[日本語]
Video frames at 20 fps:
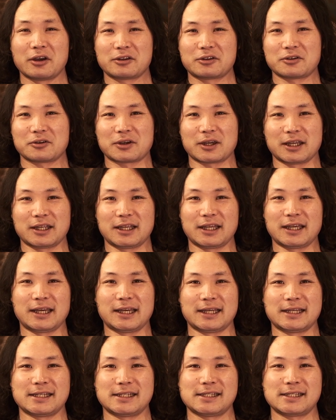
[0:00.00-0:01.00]
時
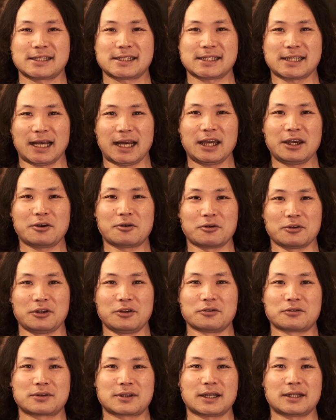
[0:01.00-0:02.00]
に最後に
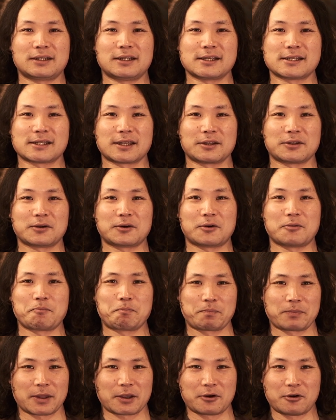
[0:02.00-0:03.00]
言ったんですけど、
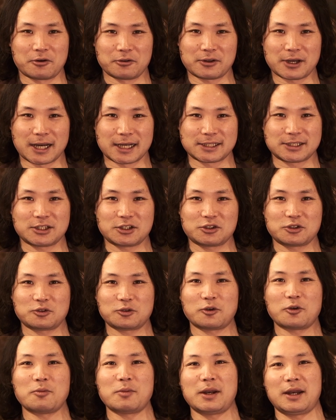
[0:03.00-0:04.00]
この はちじゅ
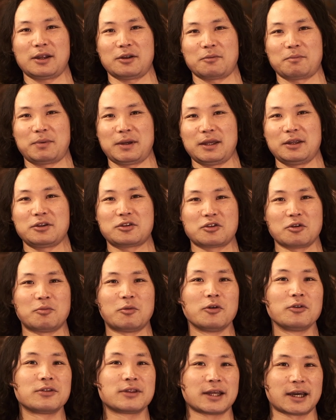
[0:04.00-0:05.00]
うごミリ のピント
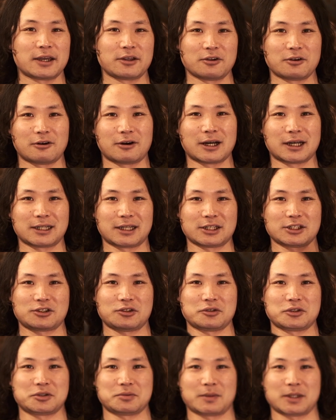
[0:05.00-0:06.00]
問題の
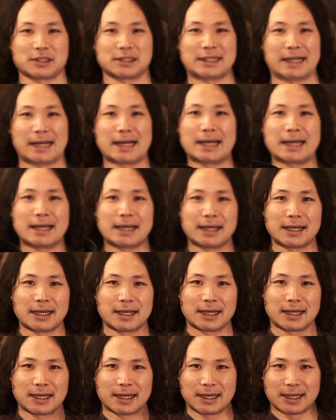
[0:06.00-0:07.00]
話をしました。
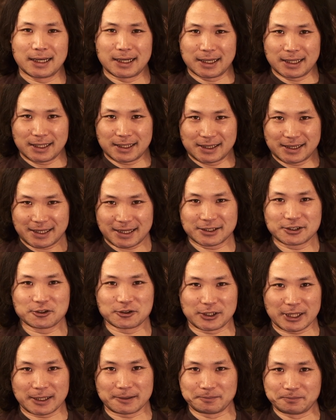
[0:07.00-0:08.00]
な
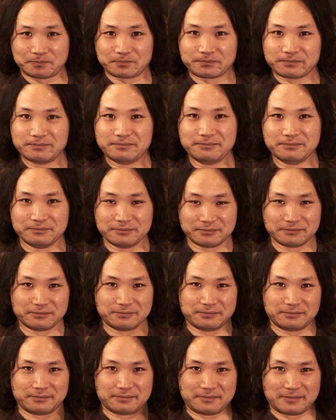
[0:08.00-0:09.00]
ので
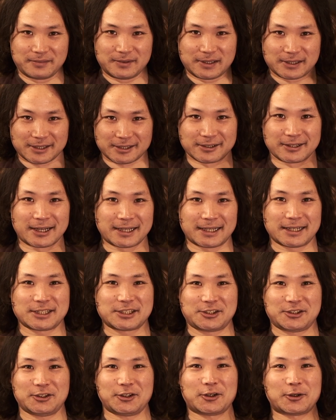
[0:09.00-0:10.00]
その
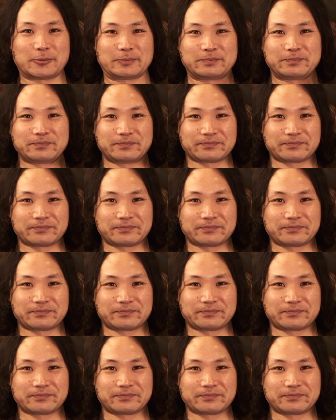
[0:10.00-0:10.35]
話を